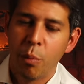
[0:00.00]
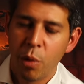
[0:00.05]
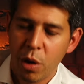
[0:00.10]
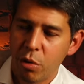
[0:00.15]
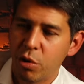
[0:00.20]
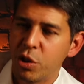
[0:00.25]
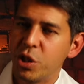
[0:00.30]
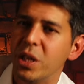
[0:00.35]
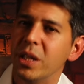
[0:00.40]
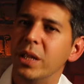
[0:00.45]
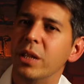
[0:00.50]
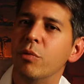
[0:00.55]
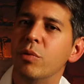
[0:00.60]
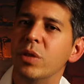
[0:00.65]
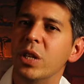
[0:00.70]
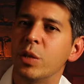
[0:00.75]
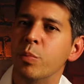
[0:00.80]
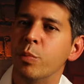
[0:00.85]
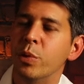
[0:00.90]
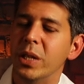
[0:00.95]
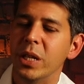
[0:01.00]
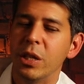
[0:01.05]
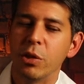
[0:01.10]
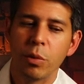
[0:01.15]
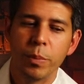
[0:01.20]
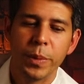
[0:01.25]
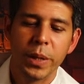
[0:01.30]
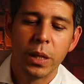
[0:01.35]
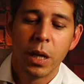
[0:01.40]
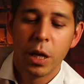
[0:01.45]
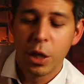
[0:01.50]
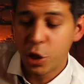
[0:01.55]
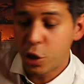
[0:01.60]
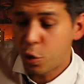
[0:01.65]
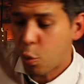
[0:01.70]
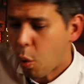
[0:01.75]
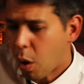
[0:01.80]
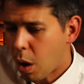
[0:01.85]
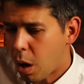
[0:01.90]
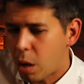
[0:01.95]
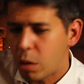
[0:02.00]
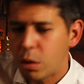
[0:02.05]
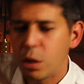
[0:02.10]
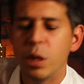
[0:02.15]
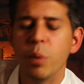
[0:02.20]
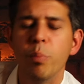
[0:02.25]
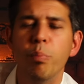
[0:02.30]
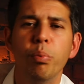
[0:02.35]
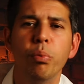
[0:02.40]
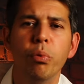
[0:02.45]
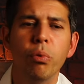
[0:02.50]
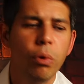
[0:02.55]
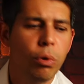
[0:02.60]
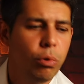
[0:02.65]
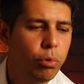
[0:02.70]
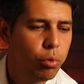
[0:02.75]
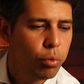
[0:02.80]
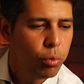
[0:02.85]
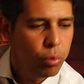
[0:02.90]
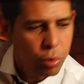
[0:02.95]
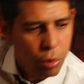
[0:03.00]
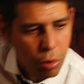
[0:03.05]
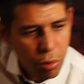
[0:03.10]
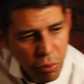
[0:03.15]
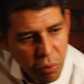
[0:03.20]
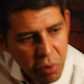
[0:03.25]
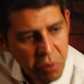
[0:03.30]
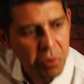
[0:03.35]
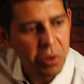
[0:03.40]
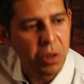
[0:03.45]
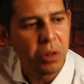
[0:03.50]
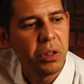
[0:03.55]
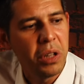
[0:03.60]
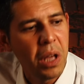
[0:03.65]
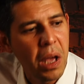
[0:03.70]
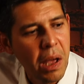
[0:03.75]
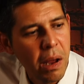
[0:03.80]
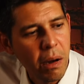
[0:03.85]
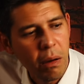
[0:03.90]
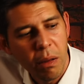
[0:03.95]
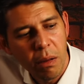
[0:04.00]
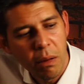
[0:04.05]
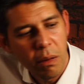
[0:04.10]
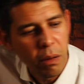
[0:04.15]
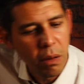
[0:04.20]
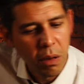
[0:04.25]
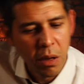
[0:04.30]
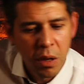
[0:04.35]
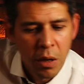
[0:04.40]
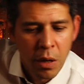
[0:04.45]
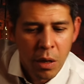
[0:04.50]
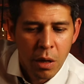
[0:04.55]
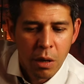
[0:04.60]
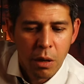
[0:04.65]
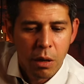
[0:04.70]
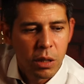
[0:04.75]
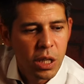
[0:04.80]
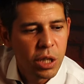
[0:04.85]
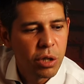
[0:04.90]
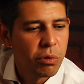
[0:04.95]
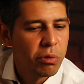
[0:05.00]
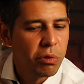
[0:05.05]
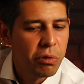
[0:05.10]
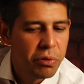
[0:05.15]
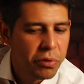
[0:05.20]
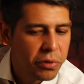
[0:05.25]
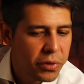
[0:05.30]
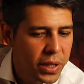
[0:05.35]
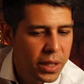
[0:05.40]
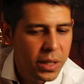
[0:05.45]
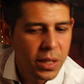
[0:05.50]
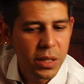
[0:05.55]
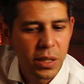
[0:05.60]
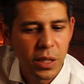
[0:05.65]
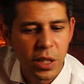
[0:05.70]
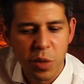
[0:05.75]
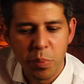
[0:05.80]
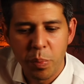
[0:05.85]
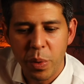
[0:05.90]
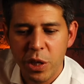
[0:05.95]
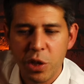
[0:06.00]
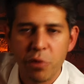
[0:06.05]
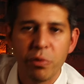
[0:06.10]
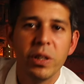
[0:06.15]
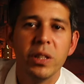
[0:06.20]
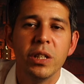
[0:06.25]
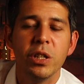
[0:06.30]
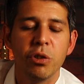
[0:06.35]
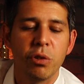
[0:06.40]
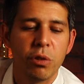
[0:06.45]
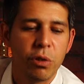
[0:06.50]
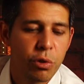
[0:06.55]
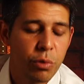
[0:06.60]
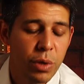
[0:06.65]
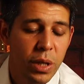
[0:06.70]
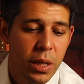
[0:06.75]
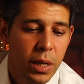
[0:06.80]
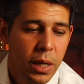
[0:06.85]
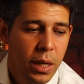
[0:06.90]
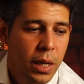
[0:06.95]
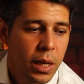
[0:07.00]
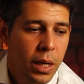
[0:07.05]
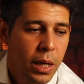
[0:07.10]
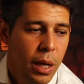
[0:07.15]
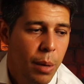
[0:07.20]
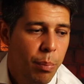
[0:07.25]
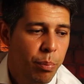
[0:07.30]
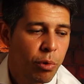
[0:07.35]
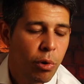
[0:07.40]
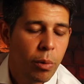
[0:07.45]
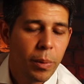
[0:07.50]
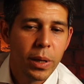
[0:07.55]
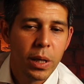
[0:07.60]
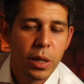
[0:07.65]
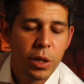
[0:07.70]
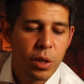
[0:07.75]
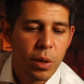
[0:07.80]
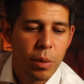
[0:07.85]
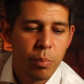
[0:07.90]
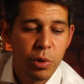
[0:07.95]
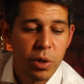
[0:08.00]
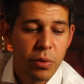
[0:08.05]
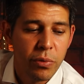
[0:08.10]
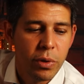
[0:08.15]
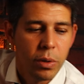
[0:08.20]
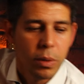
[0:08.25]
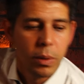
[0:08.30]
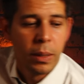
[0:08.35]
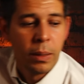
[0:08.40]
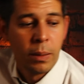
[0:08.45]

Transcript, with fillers: Moi, quand j'ai été aux asmodés on Je dis, c'est beau et tout, c'est le nouveau Everdell. Euh, qu'est-ce qu'on fait, qu'est-ce qui se passe, je voyais des gens jouer, et puis, on, puis j'ai vu.